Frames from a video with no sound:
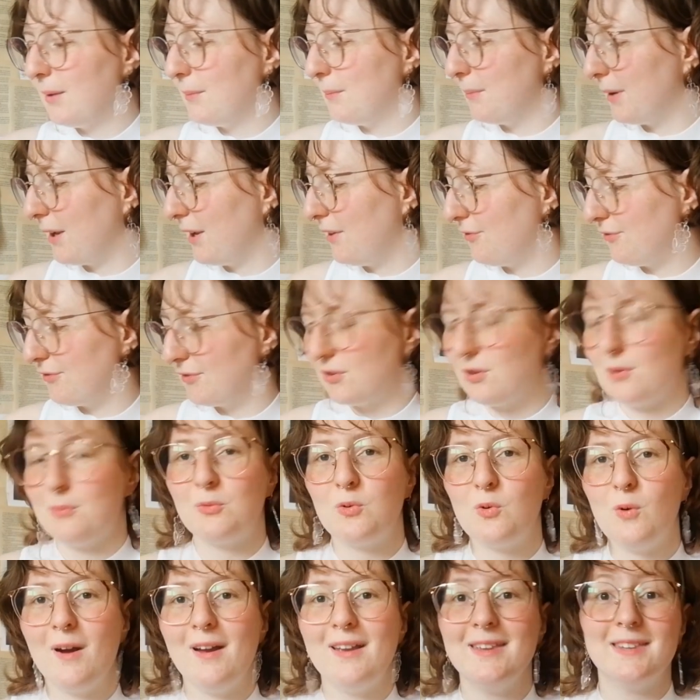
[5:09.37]
Bref, comme
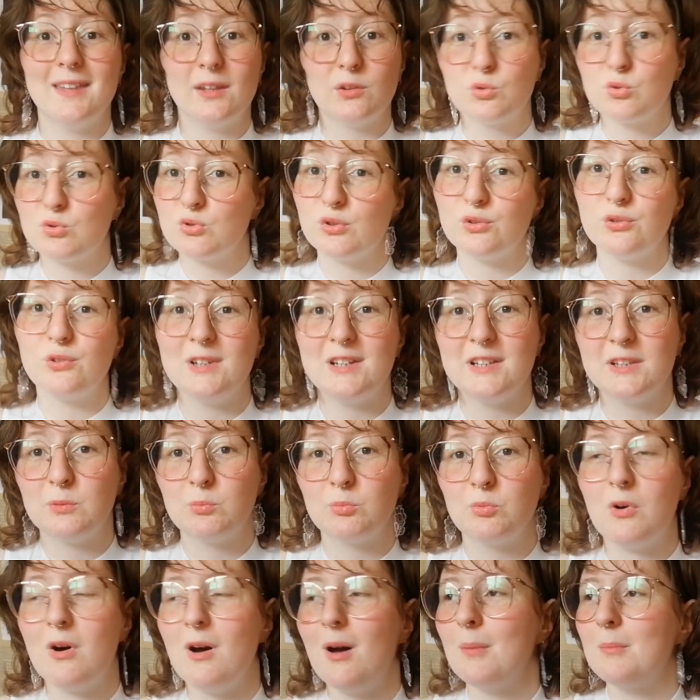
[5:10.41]
quoi, il y a toujours de
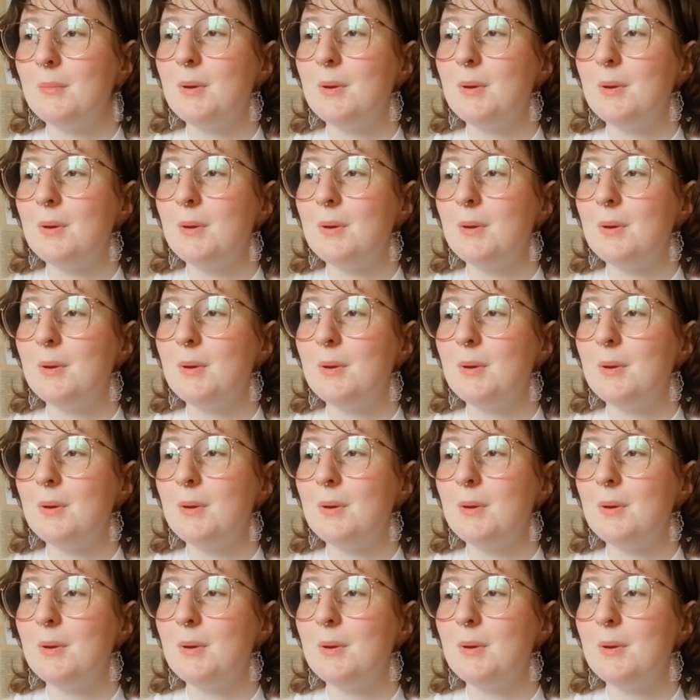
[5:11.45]
l'espoir,